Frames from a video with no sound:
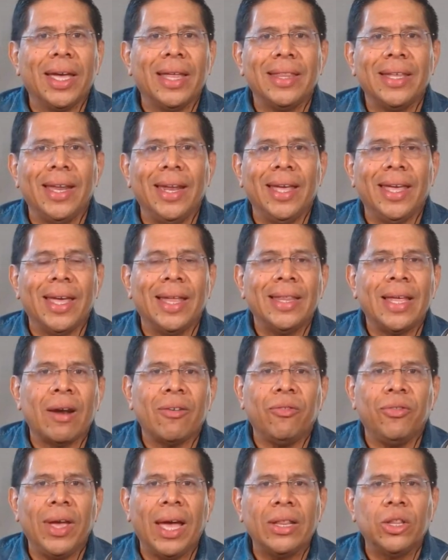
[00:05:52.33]
que tienen que
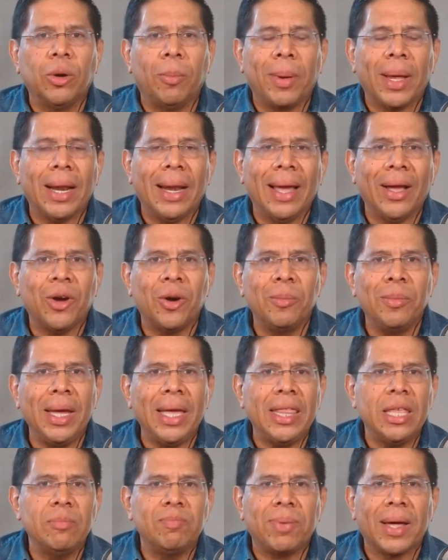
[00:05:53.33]
andar fiando para la comida y